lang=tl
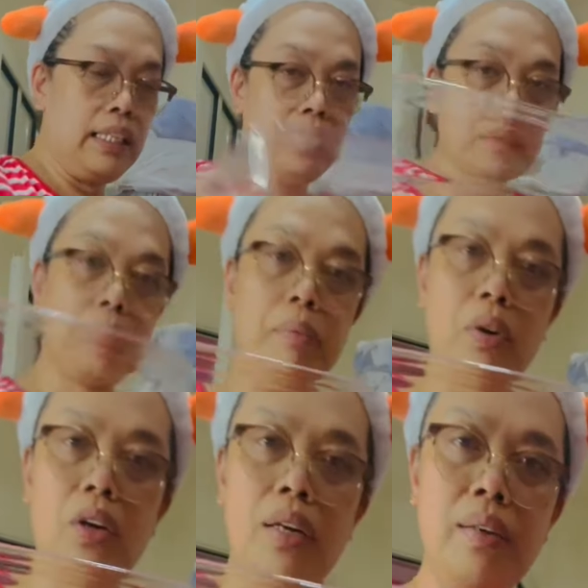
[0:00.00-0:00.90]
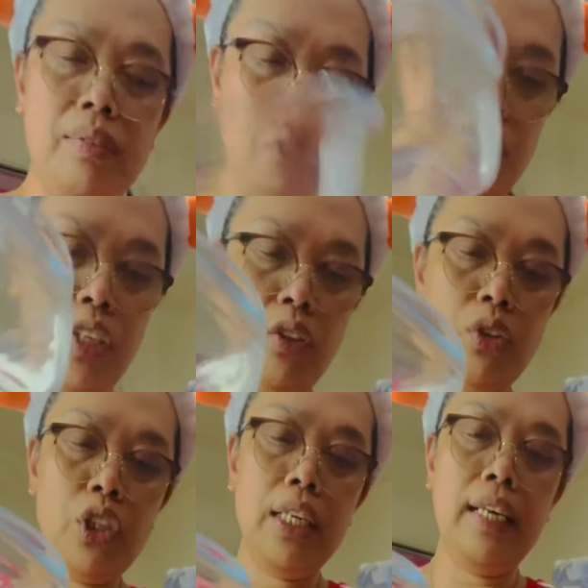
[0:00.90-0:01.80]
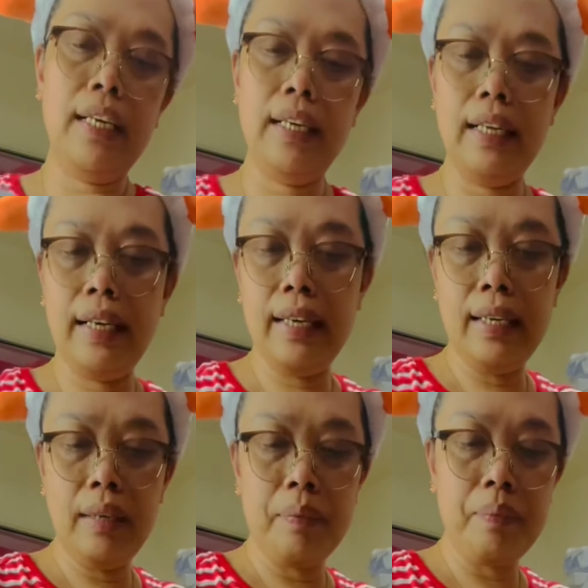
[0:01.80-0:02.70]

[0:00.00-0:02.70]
this is my ball. So, dito ko siya ilalagay.